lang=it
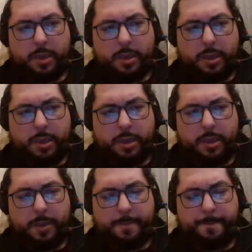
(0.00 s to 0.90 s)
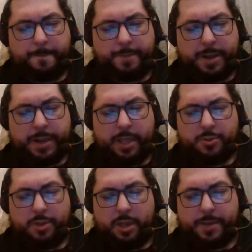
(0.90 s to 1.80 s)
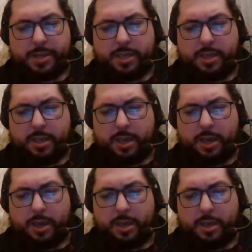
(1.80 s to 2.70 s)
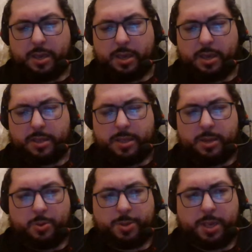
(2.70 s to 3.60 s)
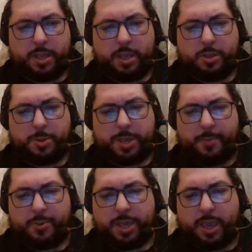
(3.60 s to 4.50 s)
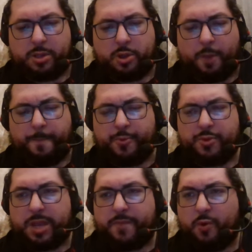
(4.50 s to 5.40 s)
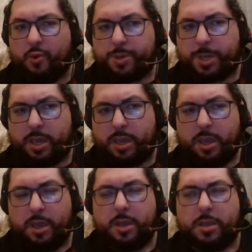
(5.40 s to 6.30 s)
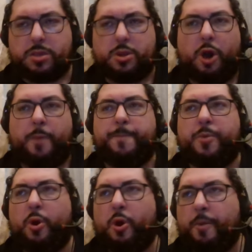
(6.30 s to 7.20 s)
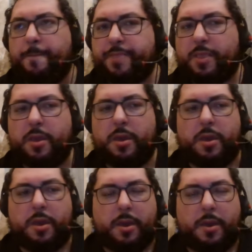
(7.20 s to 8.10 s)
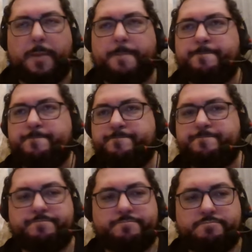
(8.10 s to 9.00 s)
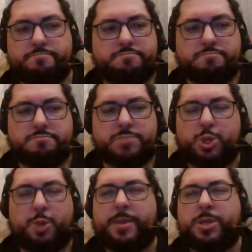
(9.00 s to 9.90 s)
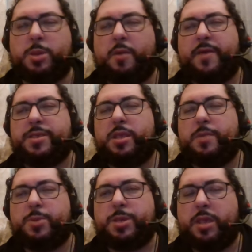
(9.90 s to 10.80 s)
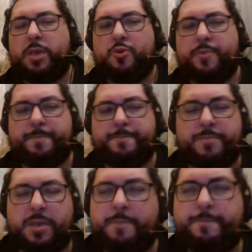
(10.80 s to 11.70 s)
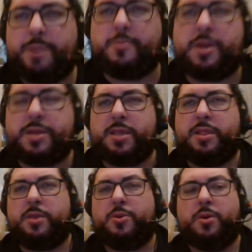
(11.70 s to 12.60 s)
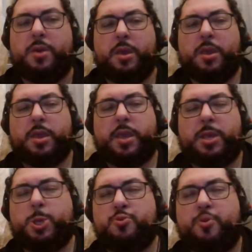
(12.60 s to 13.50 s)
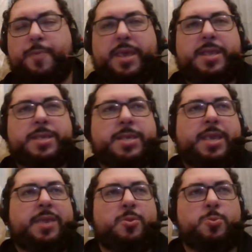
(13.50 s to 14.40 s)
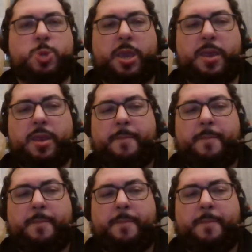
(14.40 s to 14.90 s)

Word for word: E parlando della partita, eh, De Rossi ha detto siamo stati troppo nervosi, troppo... Ehm, insomma ci siamo fatti nervosire dopo il primo cartellino che ha ricevuto Paredes che non c'era